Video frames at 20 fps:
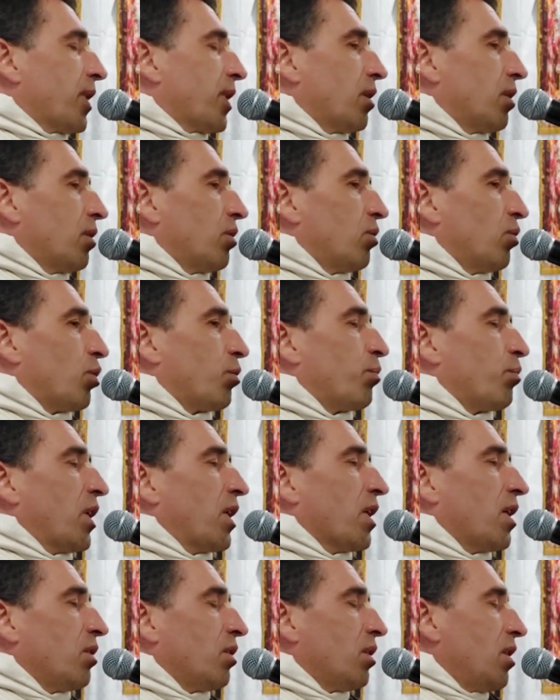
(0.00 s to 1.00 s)
Вот пока,
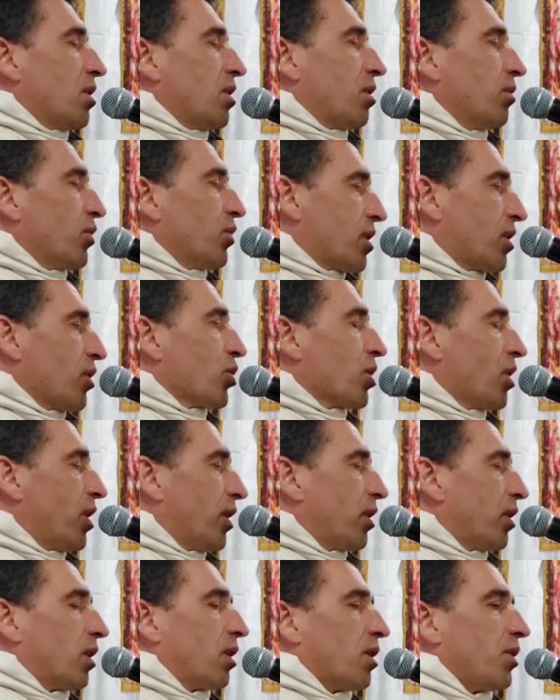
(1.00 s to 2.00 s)
если вы слышали,
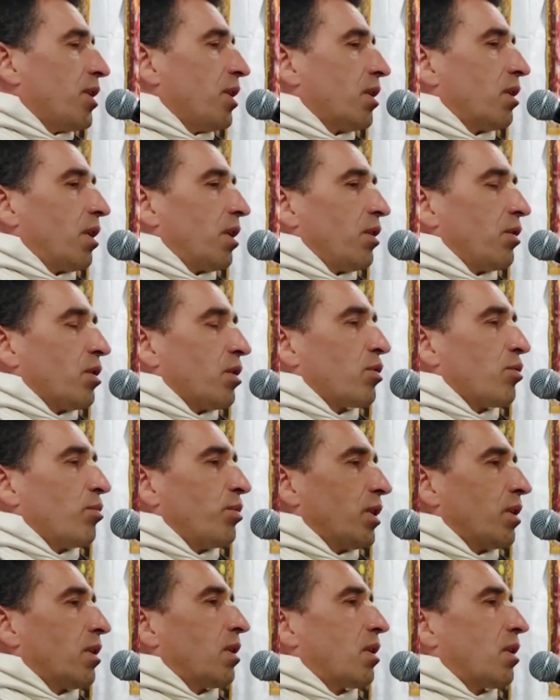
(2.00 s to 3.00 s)
как они играют, особенно
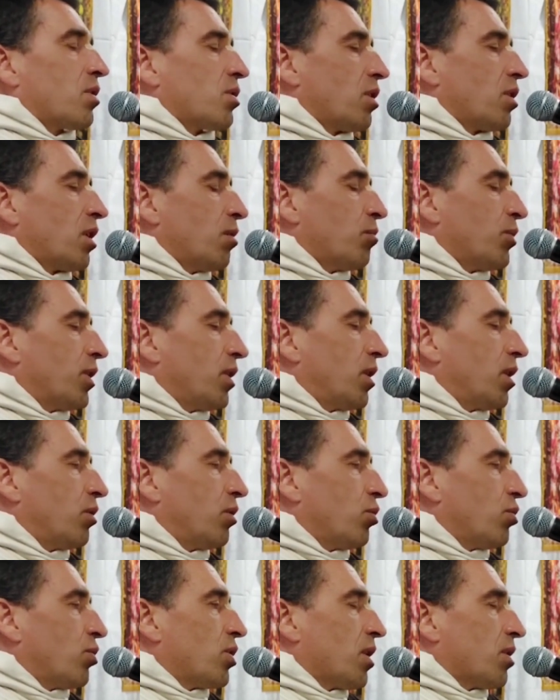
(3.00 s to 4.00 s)
как Раджарам играет, он
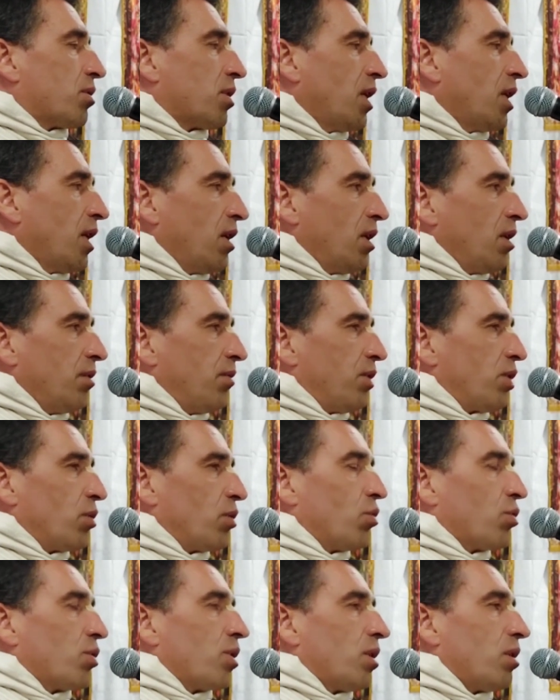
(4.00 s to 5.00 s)
сейчас
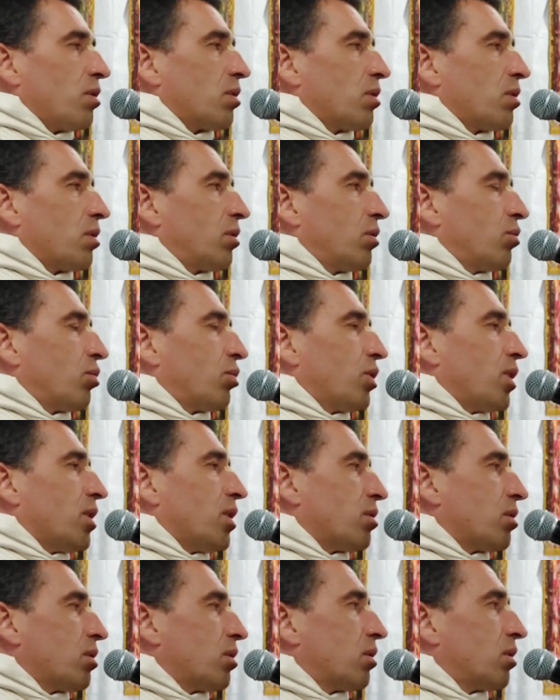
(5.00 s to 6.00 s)
вернулся из турне
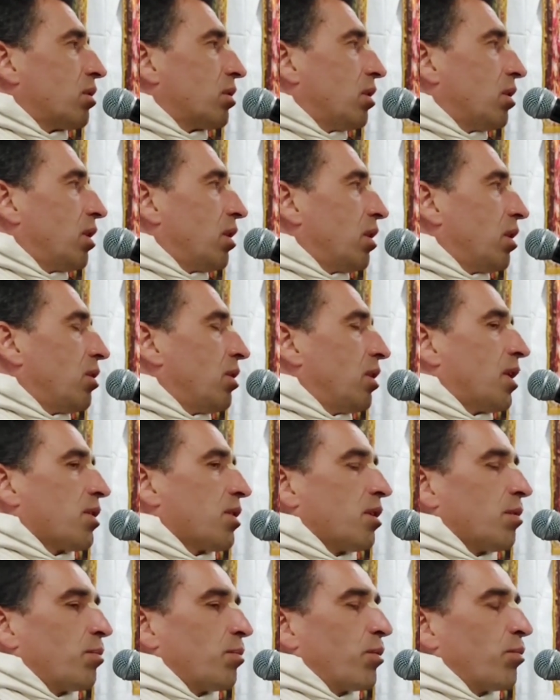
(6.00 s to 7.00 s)
с э, Адирасой
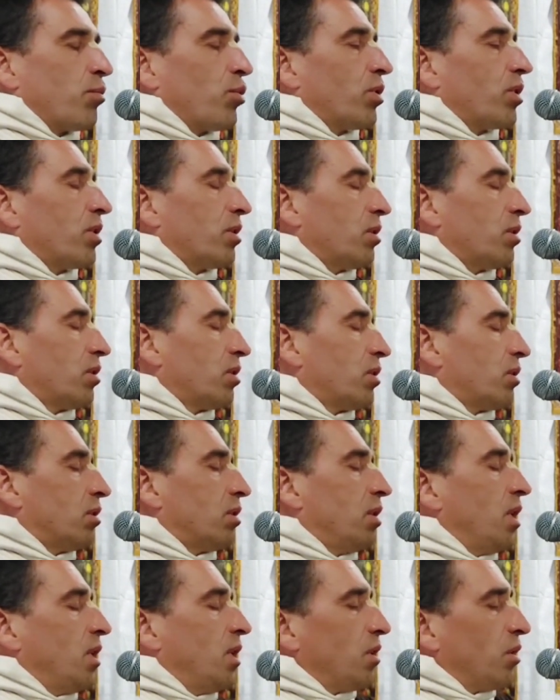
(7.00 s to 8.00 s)
Прабу,
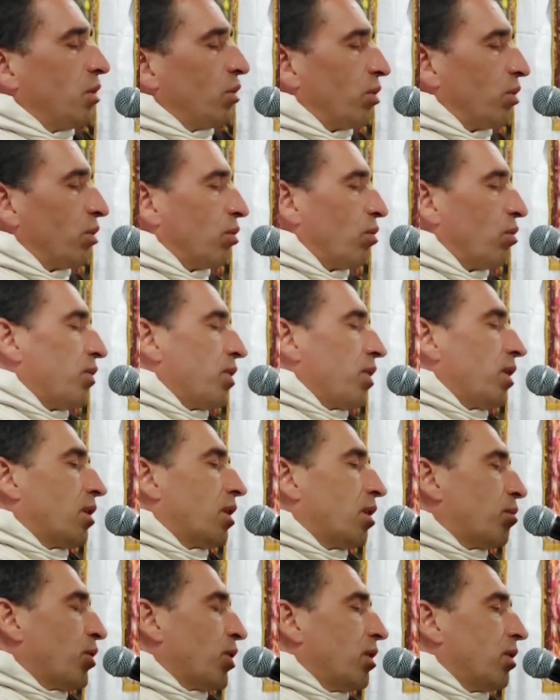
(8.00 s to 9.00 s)
которого взял как
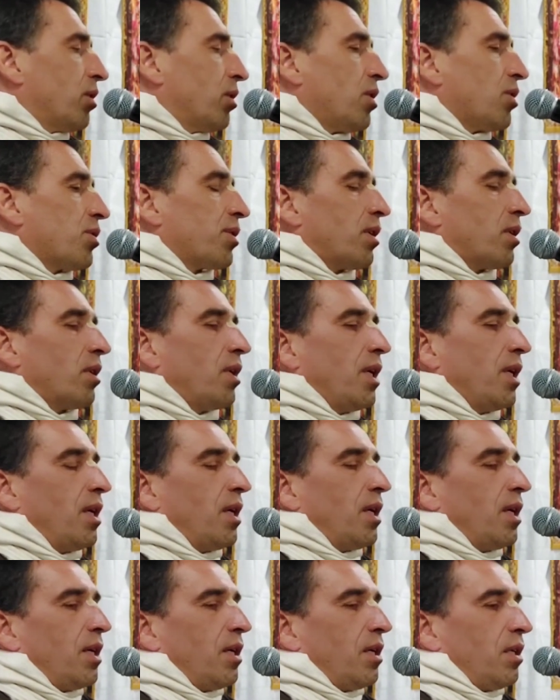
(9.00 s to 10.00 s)
мридангиста.
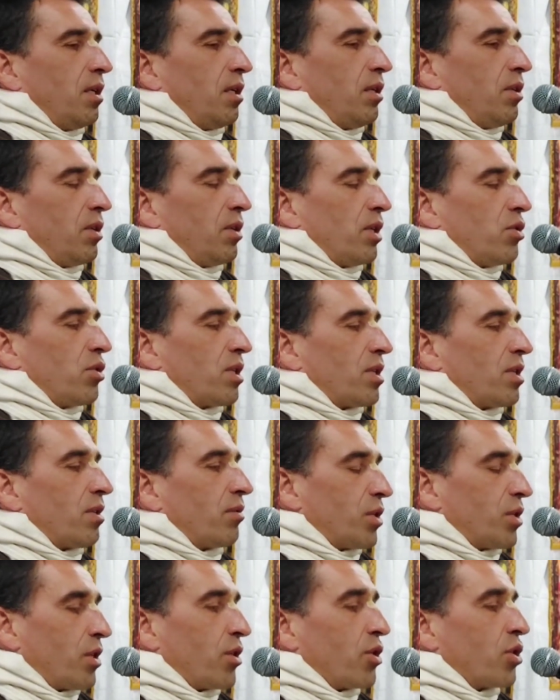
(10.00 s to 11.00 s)
Значит, если вы
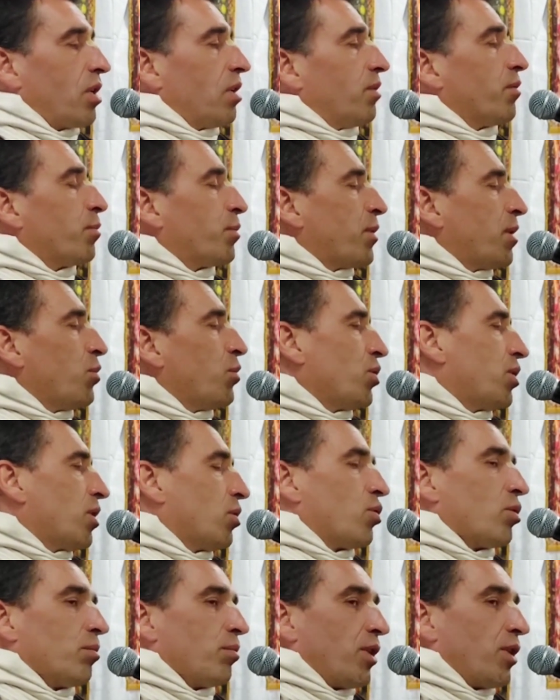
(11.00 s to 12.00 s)
слышали, вы поймете, о
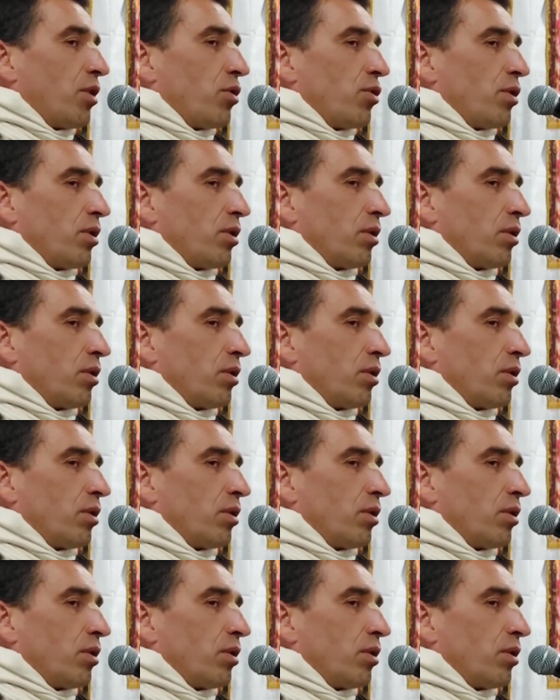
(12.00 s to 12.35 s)
чем речь.